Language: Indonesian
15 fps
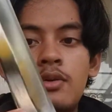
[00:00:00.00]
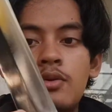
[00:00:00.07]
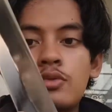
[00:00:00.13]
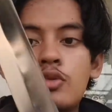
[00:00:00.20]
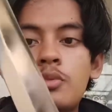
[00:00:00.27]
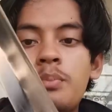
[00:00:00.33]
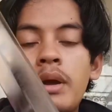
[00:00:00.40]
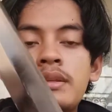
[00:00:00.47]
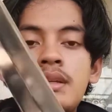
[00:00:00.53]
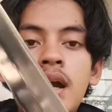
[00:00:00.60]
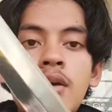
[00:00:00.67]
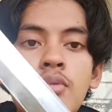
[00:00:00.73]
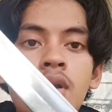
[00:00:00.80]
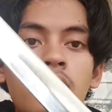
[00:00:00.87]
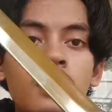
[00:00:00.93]
untuk
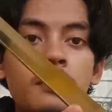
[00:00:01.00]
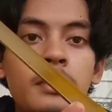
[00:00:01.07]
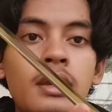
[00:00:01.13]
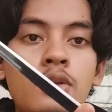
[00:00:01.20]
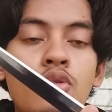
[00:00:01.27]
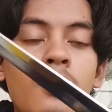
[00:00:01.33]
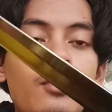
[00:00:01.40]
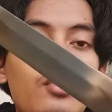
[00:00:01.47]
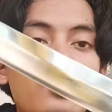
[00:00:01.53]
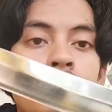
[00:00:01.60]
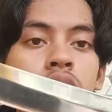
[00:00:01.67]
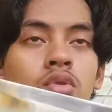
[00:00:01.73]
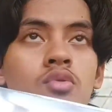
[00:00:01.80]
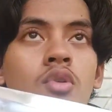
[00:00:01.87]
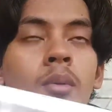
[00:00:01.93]
panjang kurang lebih
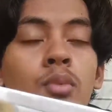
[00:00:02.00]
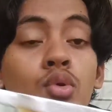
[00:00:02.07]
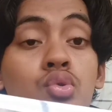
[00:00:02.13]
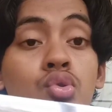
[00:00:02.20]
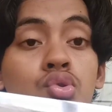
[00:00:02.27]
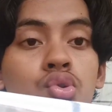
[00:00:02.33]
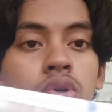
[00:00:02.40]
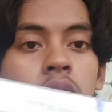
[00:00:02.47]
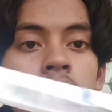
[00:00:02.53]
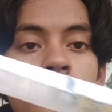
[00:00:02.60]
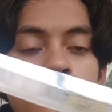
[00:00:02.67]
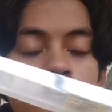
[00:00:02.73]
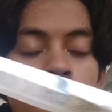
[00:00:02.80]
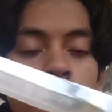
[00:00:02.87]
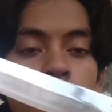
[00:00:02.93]
20, 27 ya
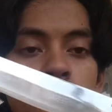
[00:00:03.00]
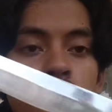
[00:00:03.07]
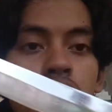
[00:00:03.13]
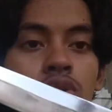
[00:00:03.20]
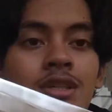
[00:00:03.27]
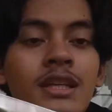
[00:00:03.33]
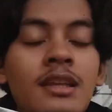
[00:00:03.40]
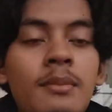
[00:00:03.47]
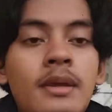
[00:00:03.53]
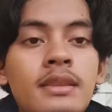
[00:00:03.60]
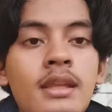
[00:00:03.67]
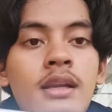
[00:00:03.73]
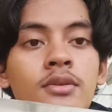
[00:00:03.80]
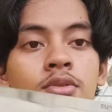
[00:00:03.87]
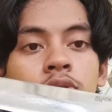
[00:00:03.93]
27 cm
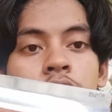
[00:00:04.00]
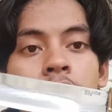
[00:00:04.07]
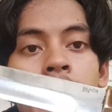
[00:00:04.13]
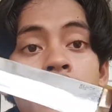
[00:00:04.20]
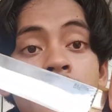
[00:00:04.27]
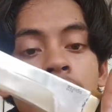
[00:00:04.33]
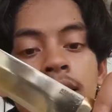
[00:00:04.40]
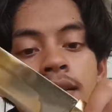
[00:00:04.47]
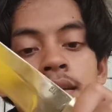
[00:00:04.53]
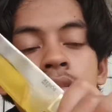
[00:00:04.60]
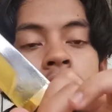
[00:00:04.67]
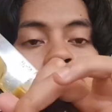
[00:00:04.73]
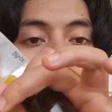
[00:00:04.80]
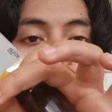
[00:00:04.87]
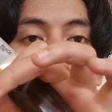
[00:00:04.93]
Untuk handlenya
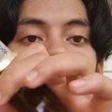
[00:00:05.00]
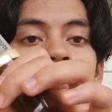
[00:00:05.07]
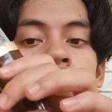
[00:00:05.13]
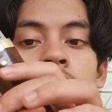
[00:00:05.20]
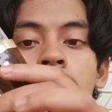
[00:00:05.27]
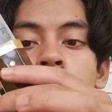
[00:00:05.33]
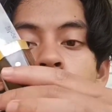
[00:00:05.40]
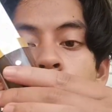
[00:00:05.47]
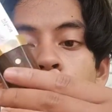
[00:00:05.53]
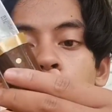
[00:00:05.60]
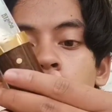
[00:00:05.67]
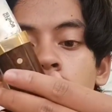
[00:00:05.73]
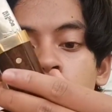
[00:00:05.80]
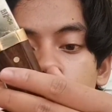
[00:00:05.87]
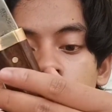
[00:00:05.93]
sekitar
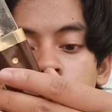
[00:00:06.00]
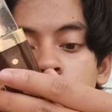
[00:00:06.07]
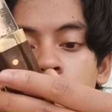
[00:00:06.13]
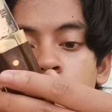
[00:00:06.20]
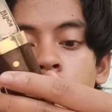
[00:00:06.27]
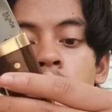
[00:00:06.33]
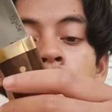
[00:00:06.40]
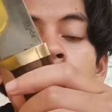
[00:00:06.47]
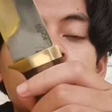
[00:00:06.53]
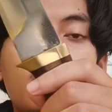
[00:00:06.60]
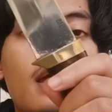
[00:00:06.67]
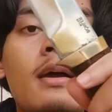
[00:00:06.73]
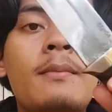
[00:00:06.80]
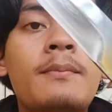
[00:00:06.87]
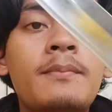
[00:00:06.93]

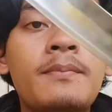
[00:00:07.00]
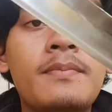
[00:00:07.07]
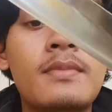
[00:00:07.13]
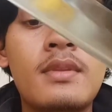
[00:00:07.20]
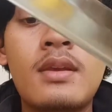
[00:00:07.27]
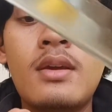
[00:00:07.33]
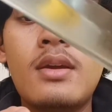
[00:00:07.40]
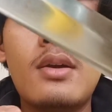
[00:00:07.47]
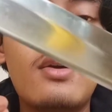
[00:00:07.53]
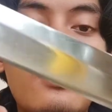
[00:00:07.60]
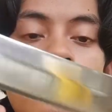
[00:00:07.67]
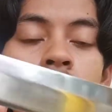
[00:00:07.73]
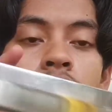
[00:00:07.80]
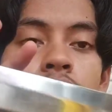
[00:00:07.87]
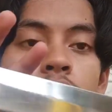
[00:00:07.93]
12 ya
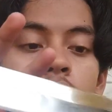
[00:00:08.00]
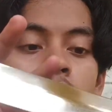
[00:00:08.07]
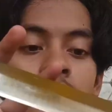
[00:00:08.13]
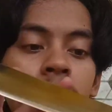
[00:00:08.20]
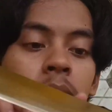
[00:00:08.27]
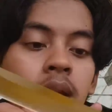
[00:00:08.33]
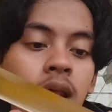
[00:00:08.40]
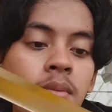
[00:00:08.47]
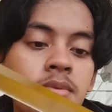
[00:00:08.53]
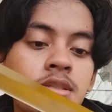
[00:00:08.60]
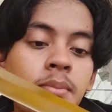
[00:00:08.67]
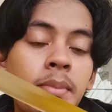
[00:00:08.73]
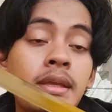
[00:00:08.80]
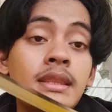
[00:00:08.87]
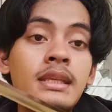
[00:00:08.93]
untuk ketebalan
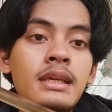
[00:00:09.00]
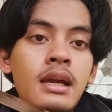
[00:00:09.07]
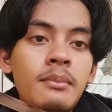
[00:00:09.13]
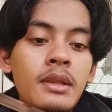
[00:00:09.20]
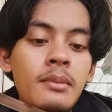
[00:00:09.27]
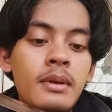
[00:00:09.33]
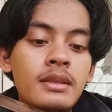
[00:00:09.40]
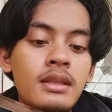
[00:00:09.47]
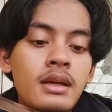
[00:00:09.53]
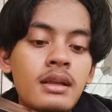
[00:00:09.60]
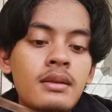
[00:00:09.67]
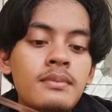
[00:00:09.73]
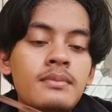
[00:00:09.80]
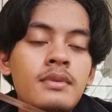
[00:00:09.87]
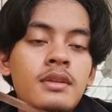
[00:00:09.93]
mencapai 3 mm
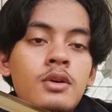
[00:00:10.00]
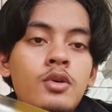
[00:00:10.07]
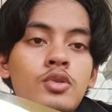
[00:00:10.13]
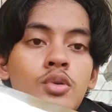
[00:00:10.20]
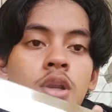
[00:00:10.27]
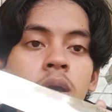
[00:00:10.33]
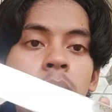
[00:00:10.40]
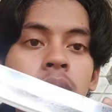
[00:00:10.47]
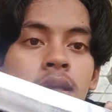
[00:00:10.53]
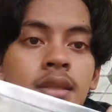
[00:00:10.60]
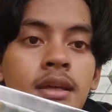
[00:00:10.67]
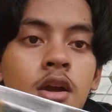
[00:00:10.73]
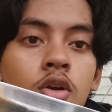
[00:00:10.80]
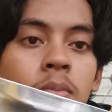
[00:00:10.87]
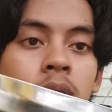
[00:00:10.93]
untuk lebarnya
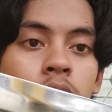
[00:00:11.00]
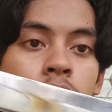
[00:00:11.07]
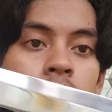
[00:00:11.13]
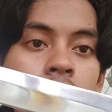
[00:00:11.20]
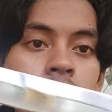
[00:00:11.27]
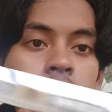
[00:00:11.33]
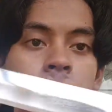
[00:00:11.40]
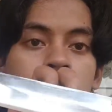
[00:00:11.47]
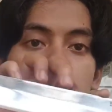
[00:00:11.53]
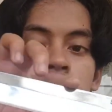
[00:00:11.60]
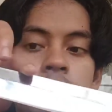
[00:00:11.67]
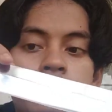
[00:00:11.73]
3,2 ya teman-teman